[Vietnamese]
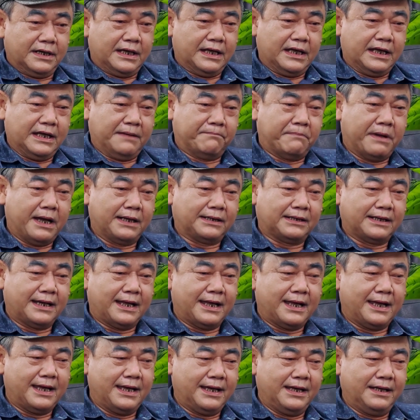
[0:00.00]
À, bắn
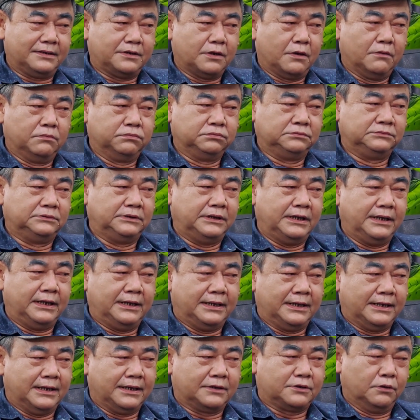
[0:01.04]
ná thun với
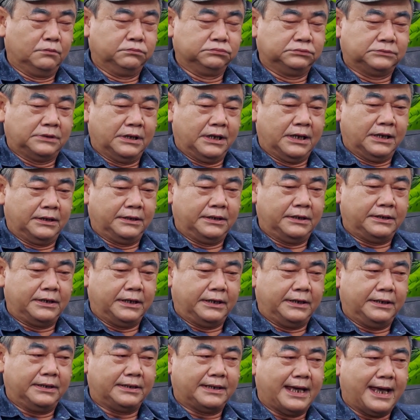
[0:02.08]
là cung tên
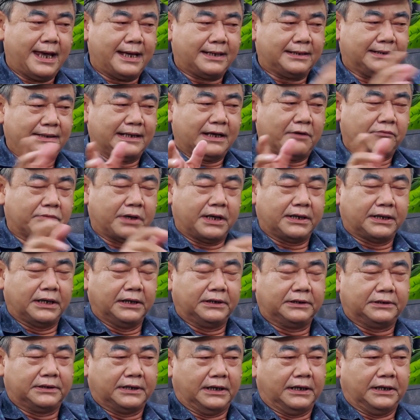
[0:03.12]
chỉ khác nhau cái
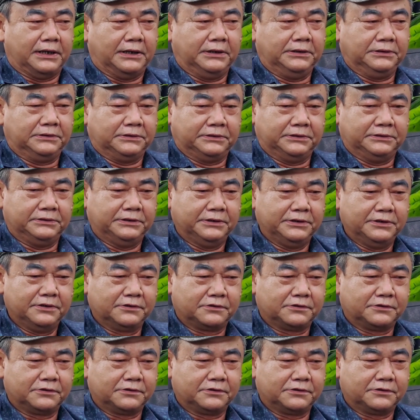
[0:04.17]
kích cỡ thôi.